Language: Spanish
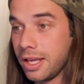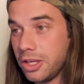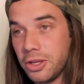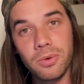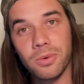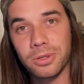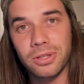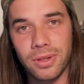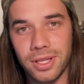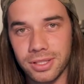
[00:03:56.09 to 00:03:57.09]
y un
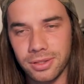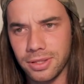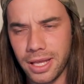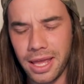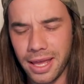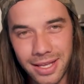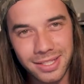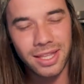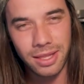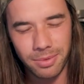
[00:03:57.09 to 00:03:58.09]
curso de estos,
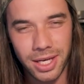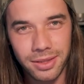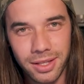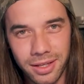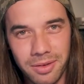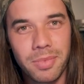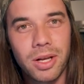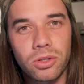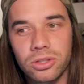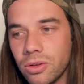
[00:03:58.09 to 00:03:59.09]
este de Blender me
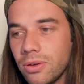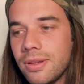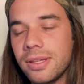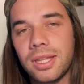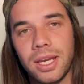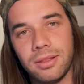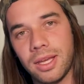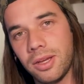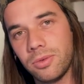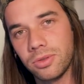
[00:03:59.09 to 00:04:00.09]
costó
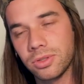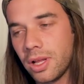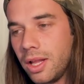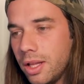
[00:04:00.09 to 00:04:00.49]
30 euros.